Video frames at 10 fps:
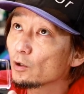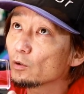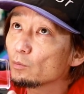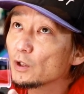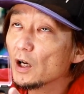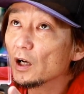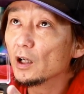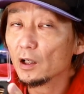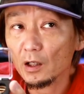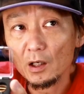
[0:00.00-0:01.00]
見なが
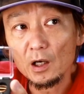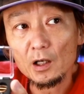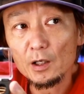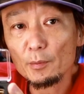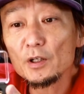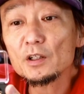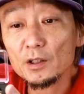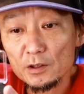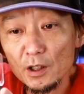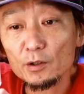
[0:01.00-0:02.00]
ら変えればいいじゃないです
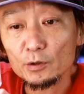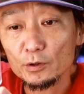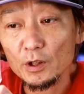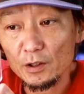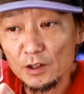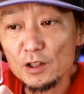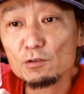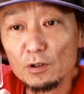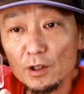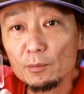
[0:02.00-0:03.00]
か普段写真は
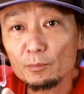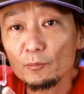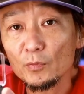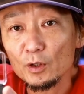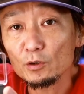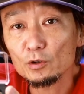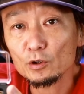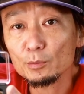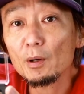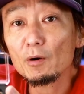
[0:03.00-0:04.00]
ねくるくる
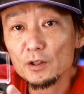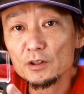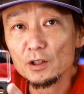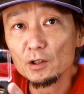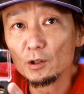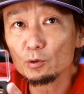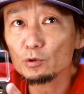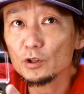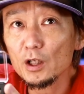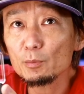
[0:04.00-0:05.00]
回してだから特に
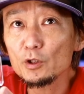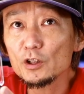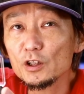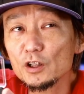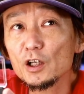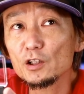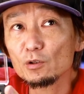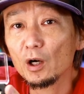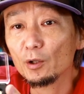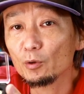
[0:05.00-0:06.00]
何も意識しないんですよ
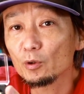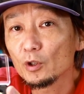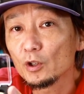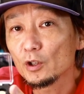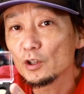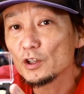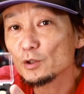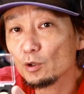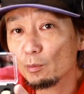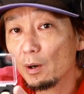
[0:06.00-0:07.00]
あの位置と
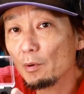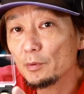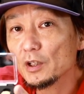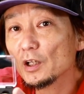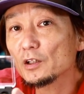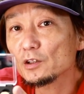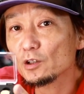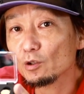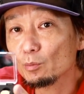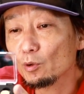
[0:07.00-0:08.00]
かもあんま見てないんですけど
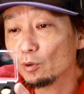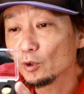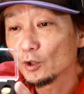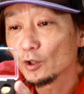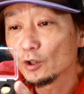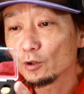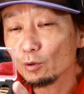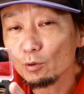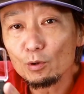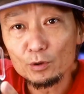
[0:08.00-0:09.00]
も
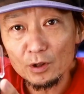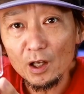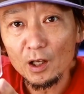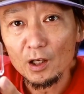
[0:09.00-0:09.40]
ドローンって